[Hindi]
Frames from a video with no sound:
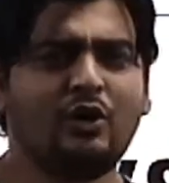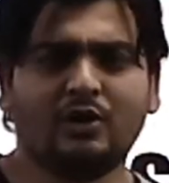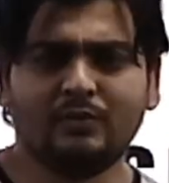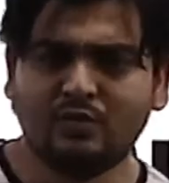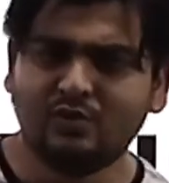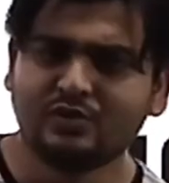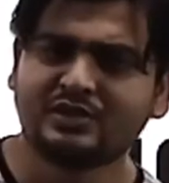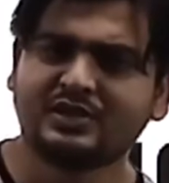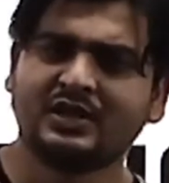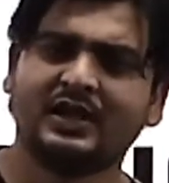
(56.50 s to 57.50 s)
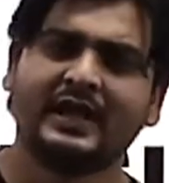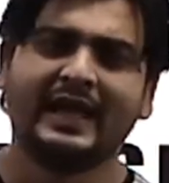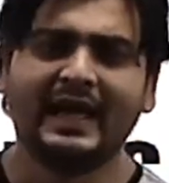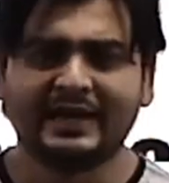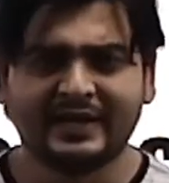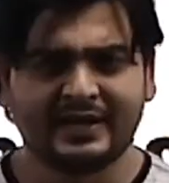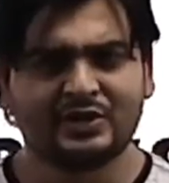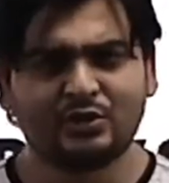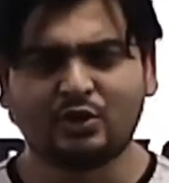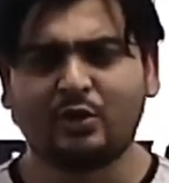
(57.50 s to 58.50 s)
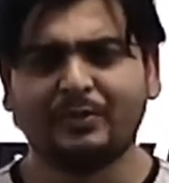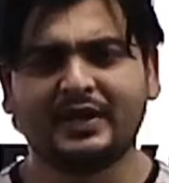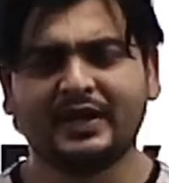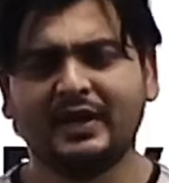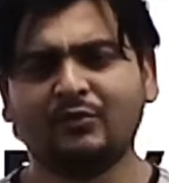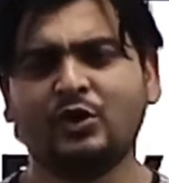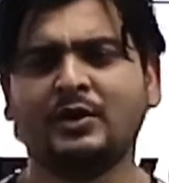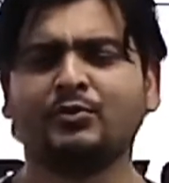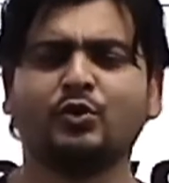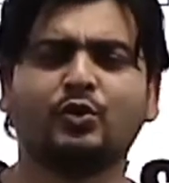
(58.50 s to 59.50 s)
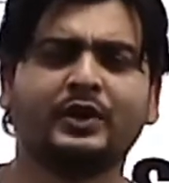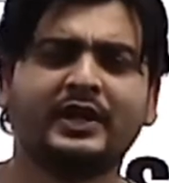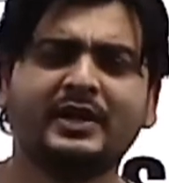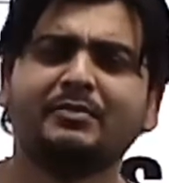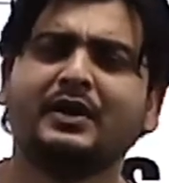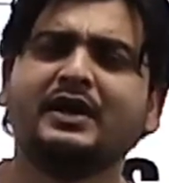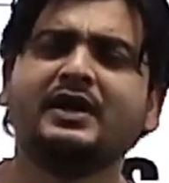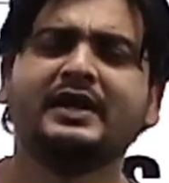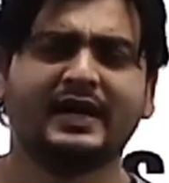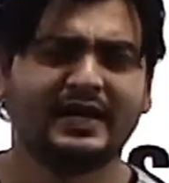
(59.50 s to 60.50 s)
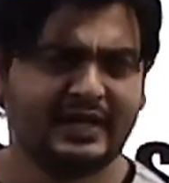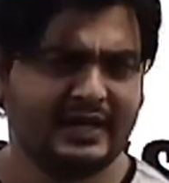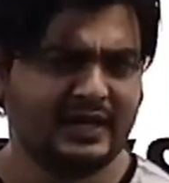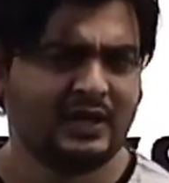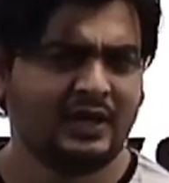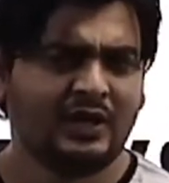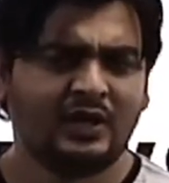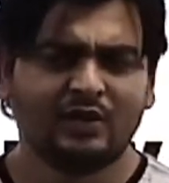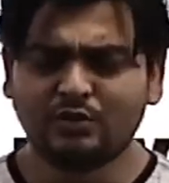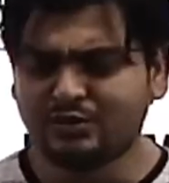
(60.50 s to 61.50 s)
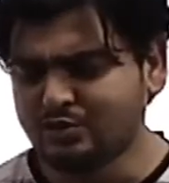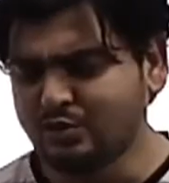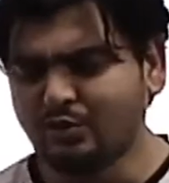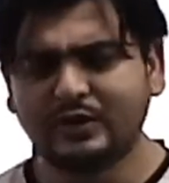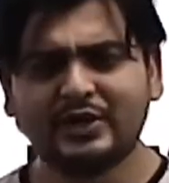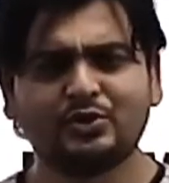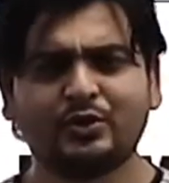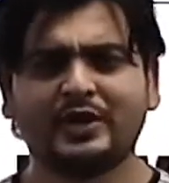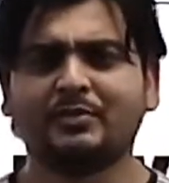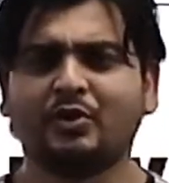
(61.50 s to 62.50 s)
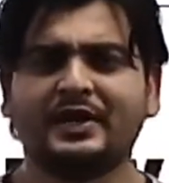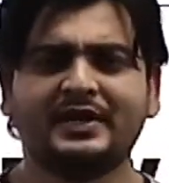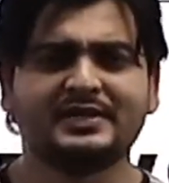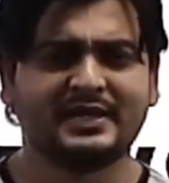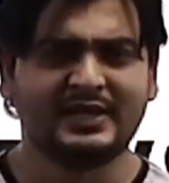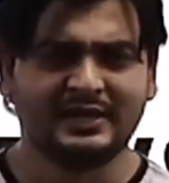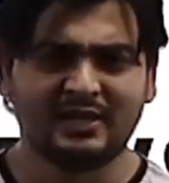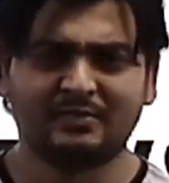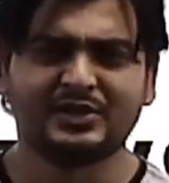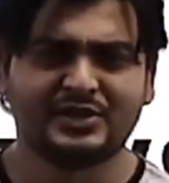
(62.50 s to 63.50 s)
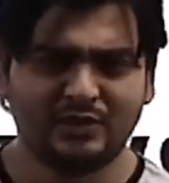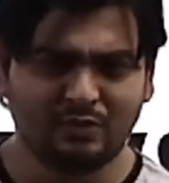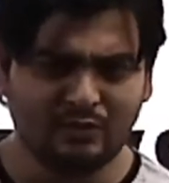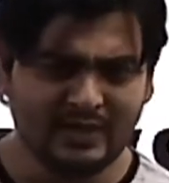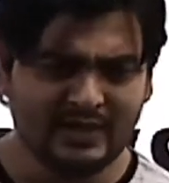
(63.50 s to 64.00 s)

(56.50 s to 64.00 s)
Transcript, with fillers: ऑलमोस्ट एरर का जो टॉपिक है वो हम लोगों ने पढ़ लिया है कुछ छोटे छोटे पॉइंट इसके अंदर बचे हुए